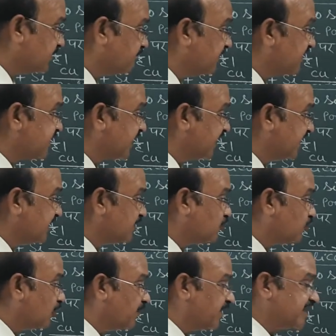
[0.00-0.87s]
मिथाइल
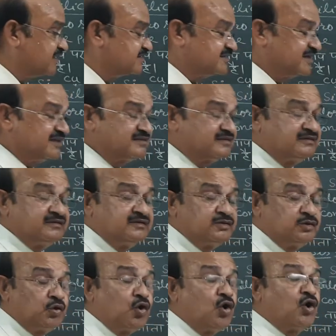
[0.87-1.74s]
कॉपर के साथ
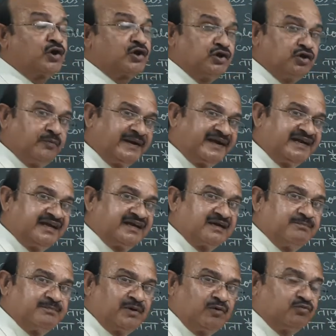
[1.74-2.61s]
ऑर्गेनोमेटलिक
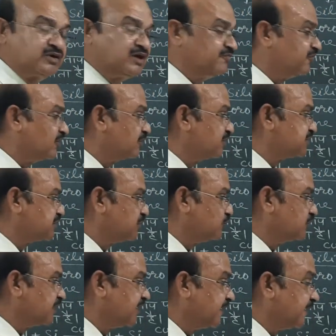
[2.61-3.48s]
कंपाउंड का फॉर्मेशन
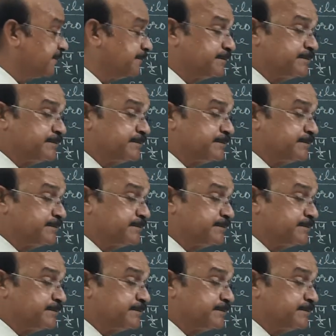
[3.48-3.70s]
होता है